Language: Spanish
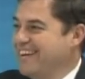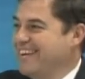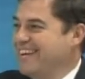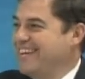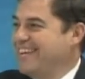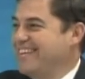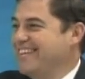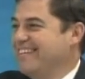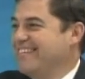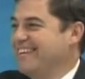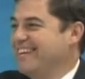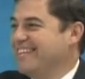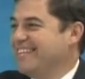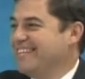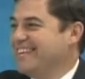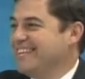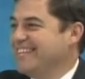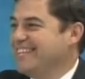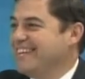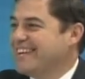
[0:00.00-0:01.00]
y debe
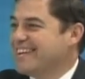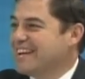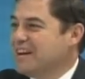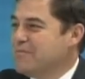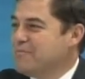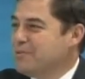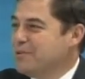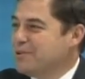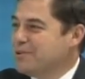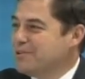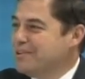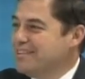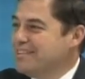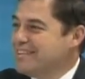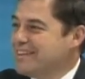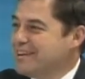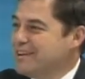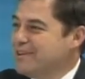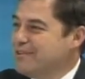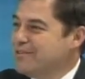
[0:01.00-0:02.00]
entender que el Producto
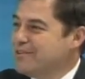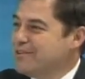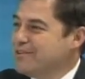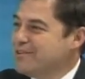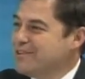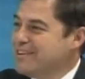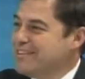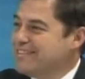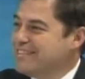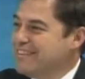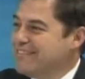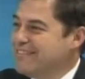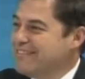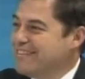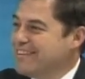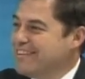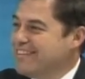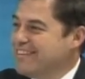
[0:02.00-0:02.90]
Interno Bruto de El Salvador es